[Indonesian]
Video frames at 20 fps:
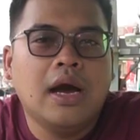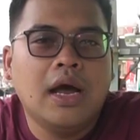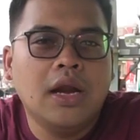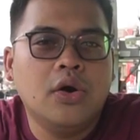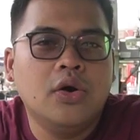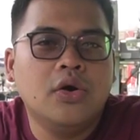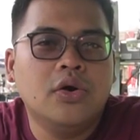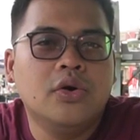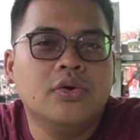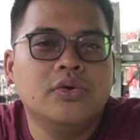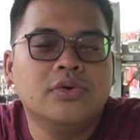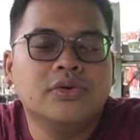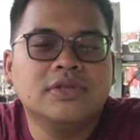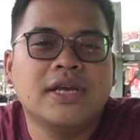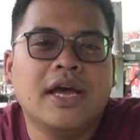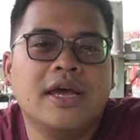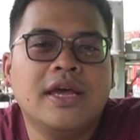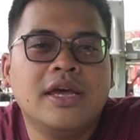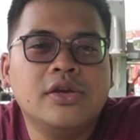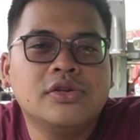Halo,
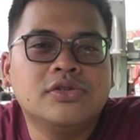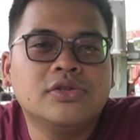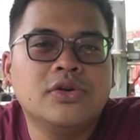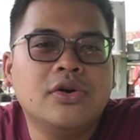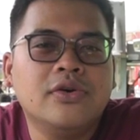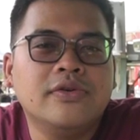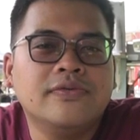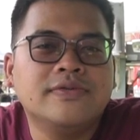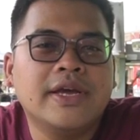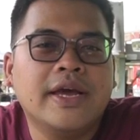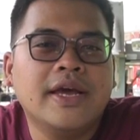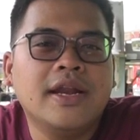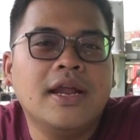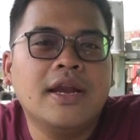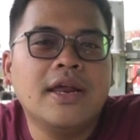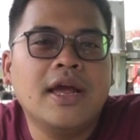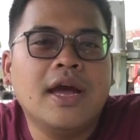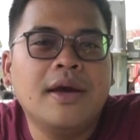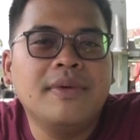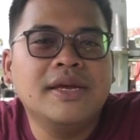saya Yusuf, saya
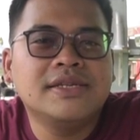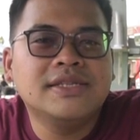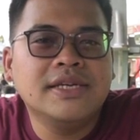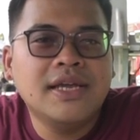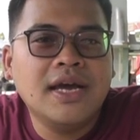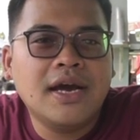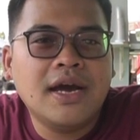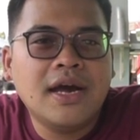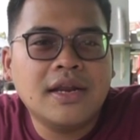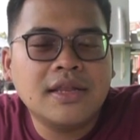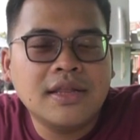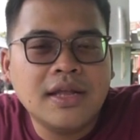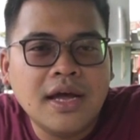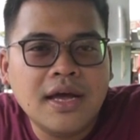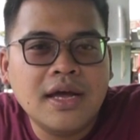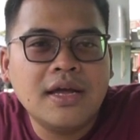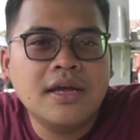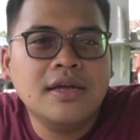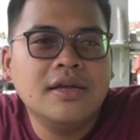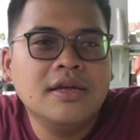dari HBC
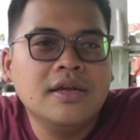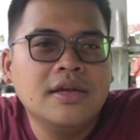Jakarta.